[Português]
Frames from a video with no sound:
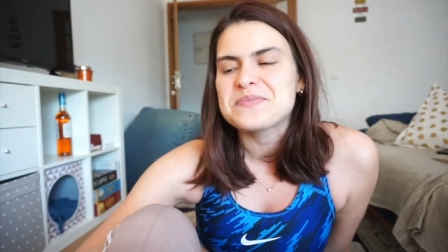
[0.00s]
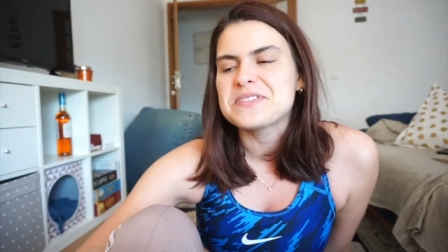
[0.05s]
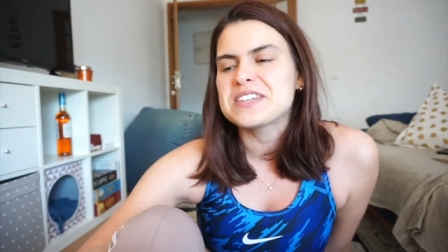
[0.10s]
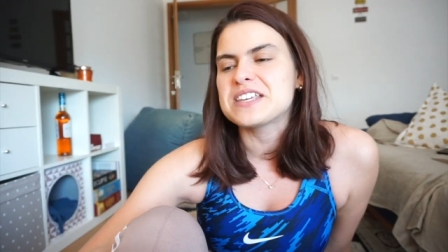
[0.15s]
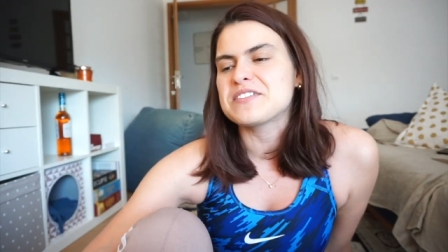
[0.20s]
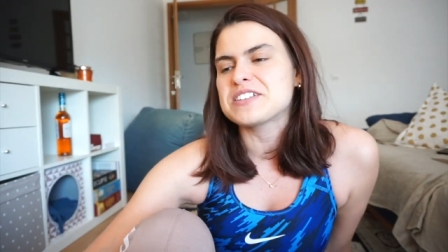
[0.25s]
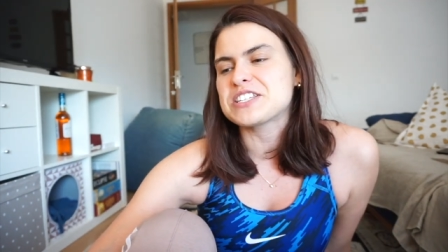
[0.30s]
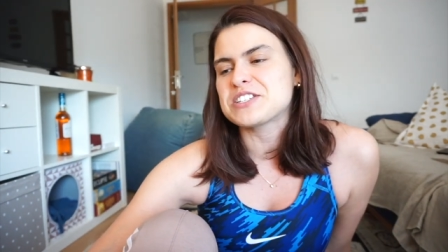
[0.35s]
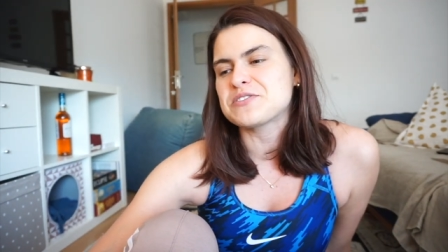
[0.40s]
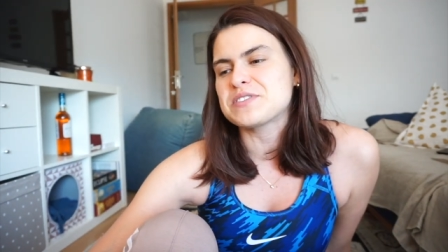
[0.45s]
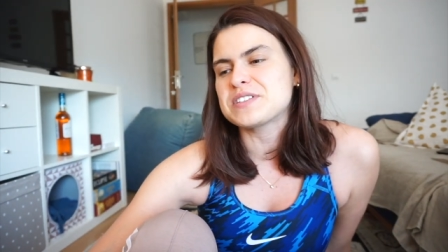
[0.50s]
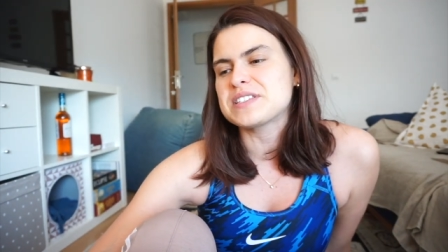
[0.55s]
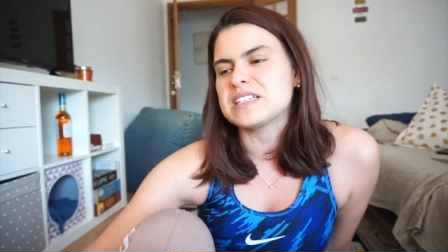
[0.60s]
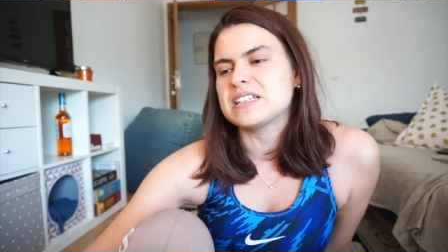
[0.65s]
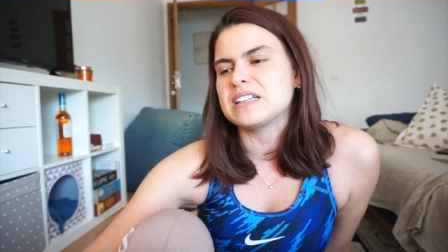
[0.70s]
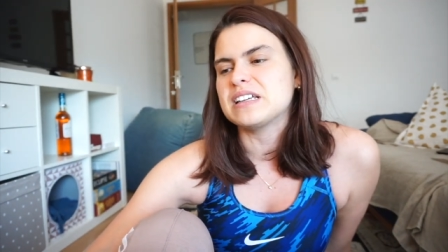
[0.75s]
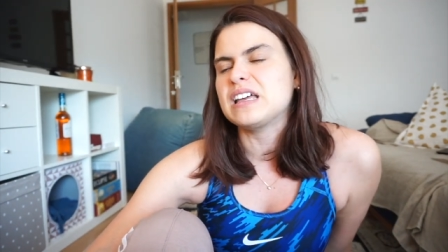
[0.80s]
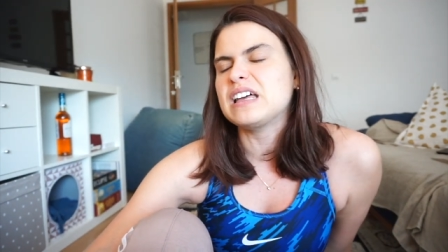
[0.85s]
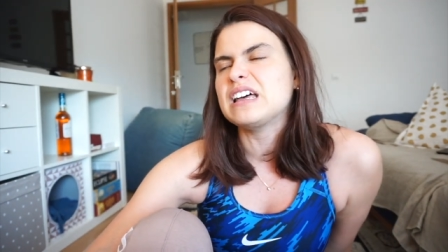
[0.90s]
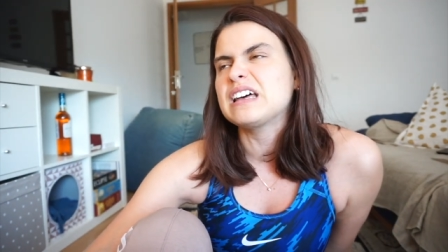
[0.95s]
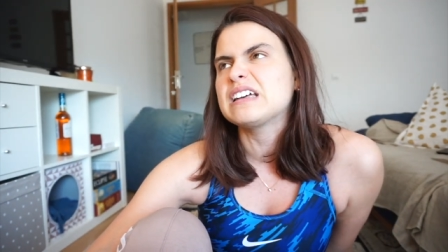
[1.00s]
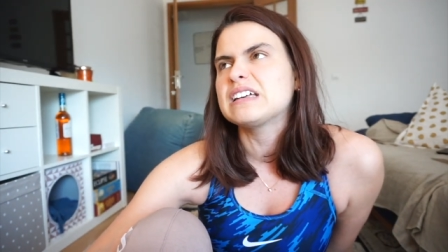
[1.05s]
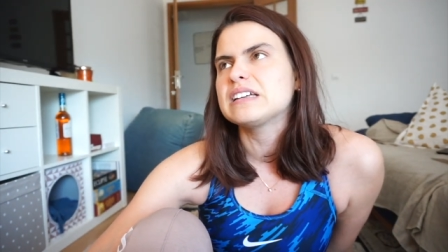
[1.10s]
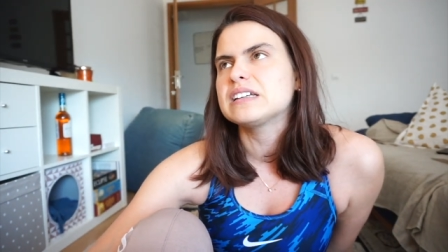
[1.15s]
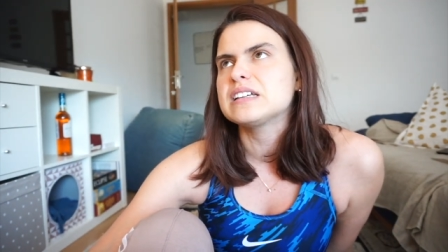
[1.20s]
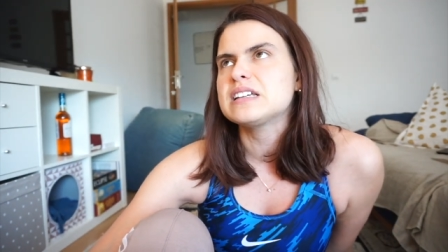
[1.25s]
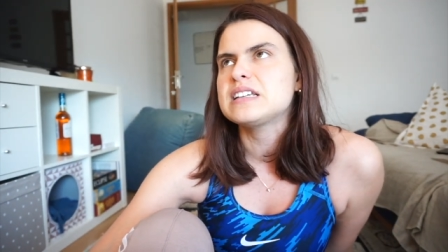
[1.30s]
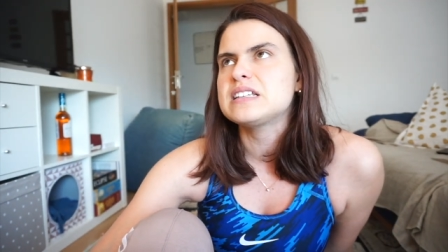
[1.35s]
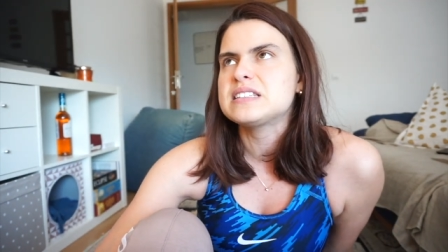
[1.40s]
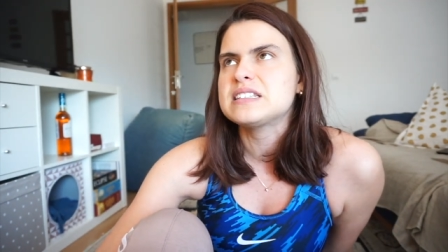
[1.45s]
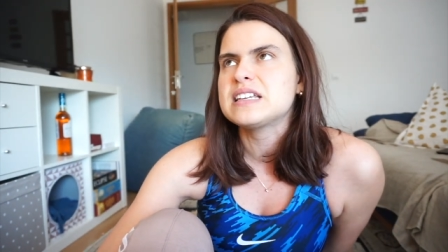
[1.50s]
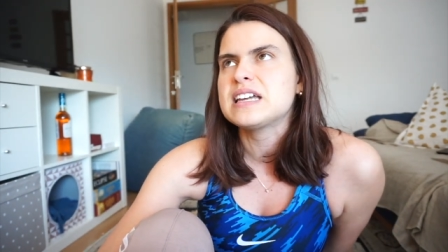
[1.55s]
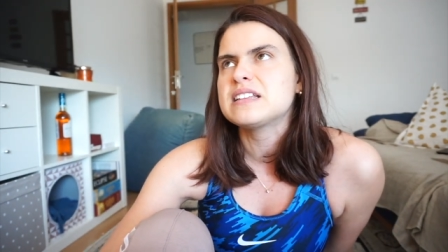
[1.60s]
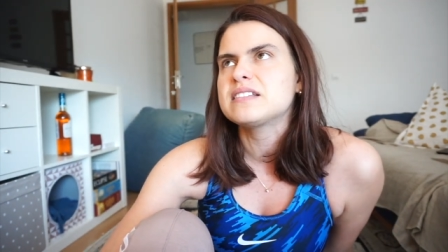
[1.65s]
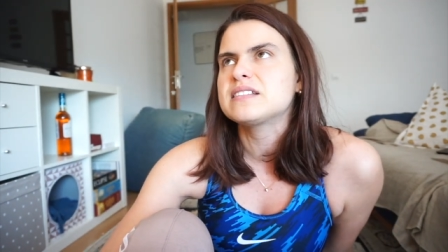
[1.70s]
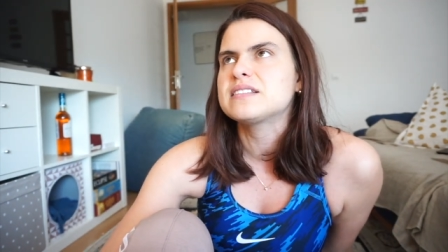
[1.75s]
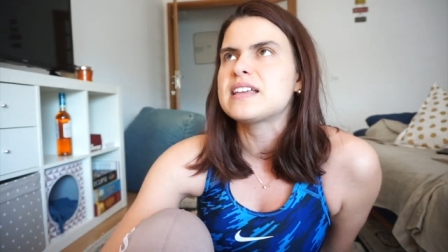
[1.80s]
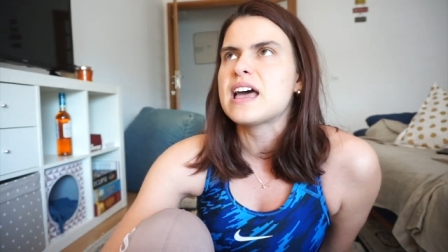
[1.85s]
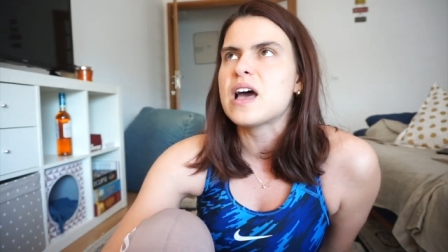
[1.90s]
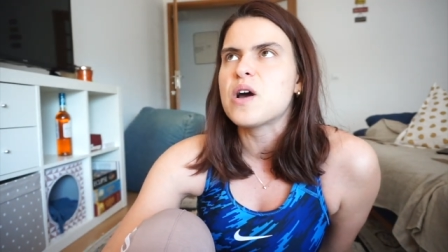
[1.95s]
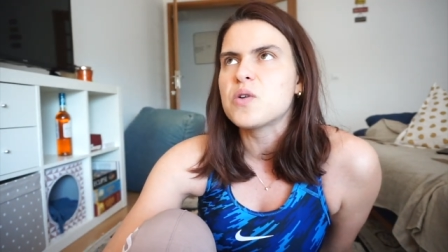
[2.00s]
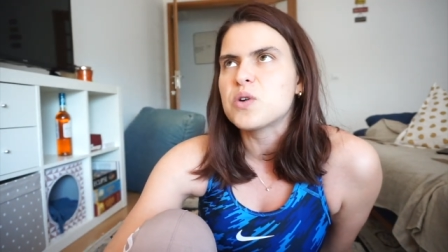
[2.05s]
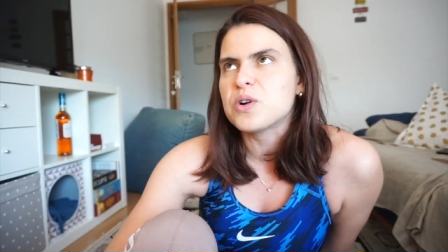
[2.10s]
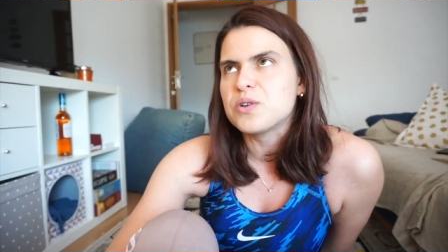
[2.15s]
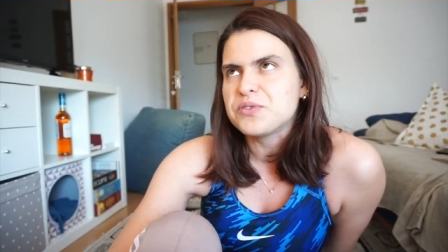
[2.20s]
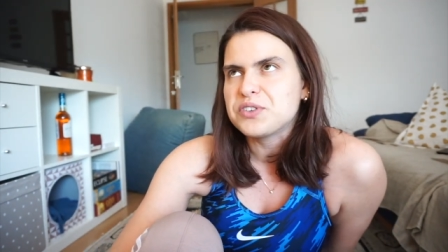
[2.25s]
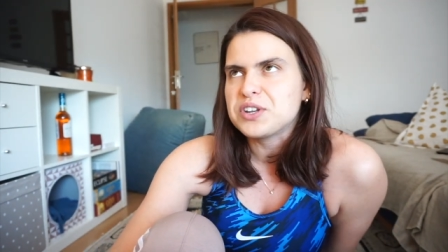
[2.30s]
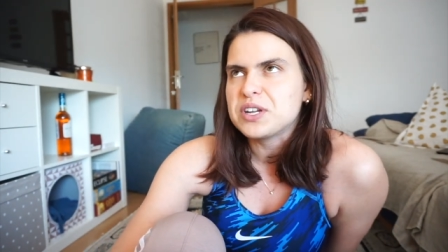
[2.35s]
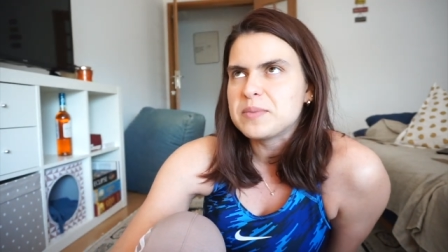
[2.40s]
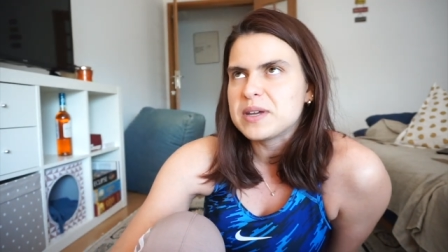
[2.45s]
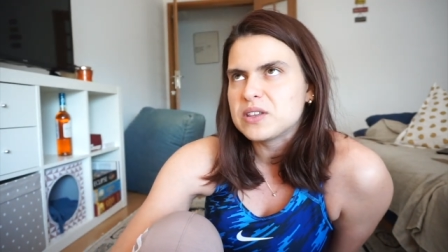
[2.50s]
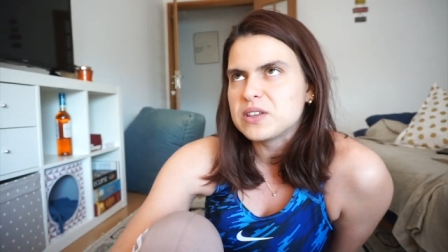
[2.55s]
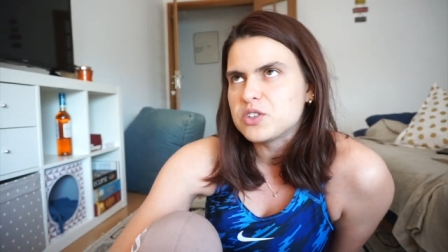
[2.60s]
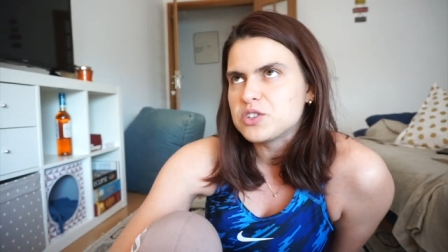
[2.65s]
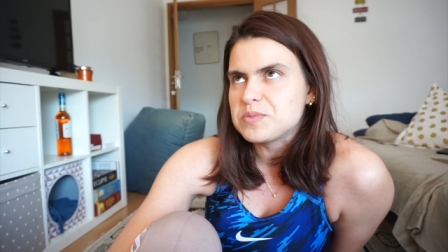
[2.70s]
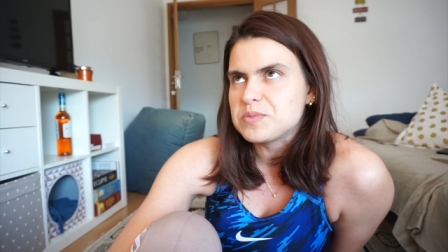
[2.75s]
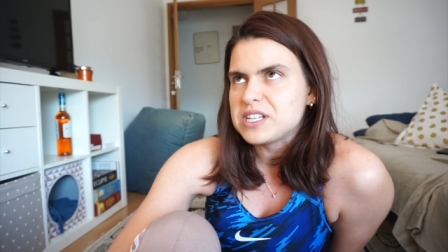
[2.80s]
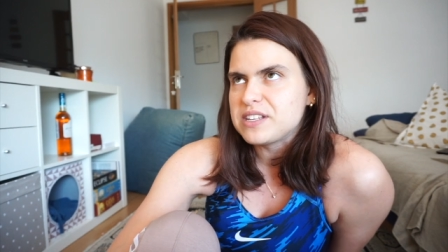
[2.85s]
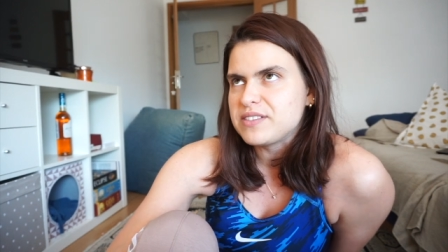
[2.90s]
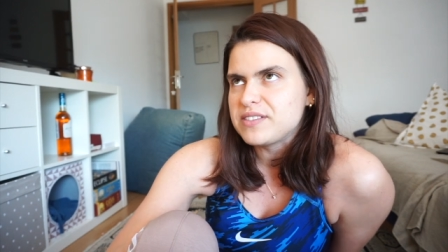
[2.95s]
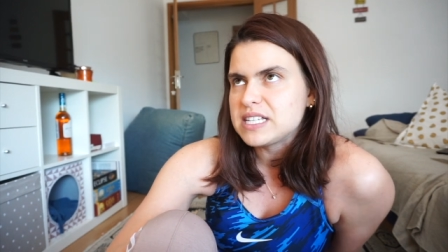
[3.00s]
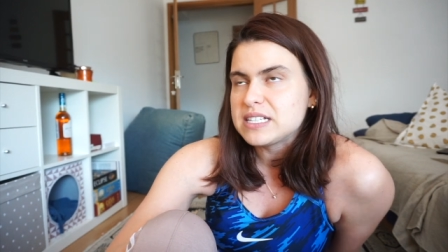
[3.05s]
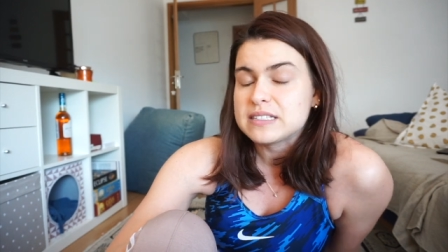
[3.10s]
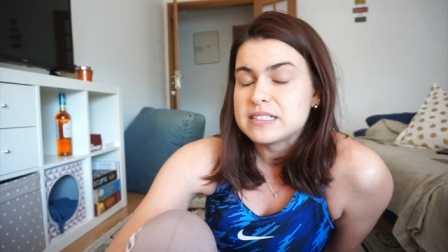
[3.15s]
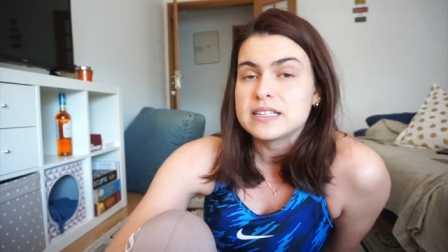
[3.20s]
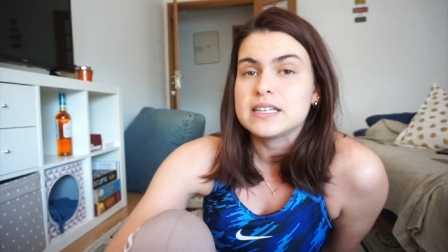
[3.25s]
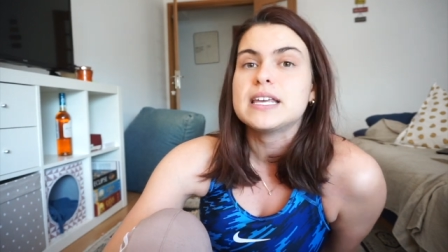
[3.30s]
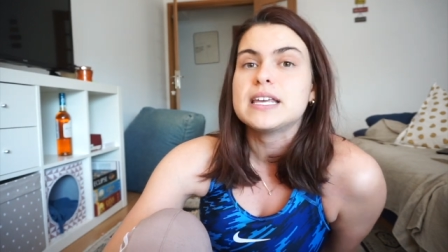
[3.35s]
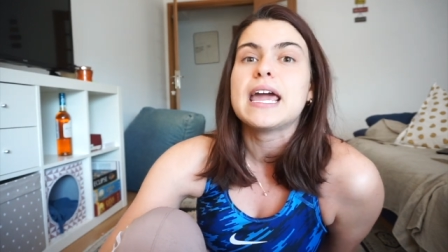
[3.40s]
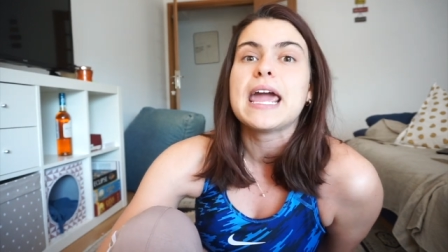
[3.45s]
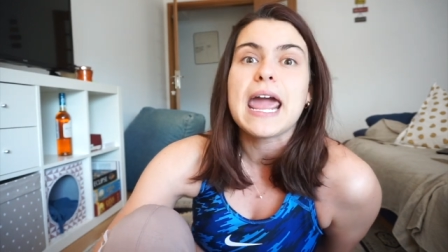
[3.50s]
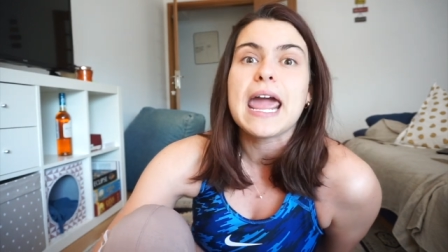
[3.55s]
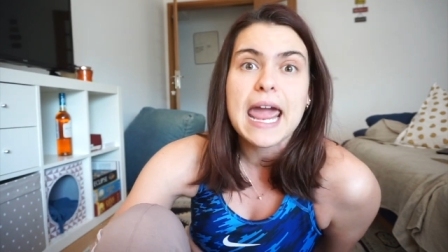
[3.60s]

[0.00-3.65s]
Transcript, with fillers: E vocês vão dizer, oh, isso é tão confinamento 2020.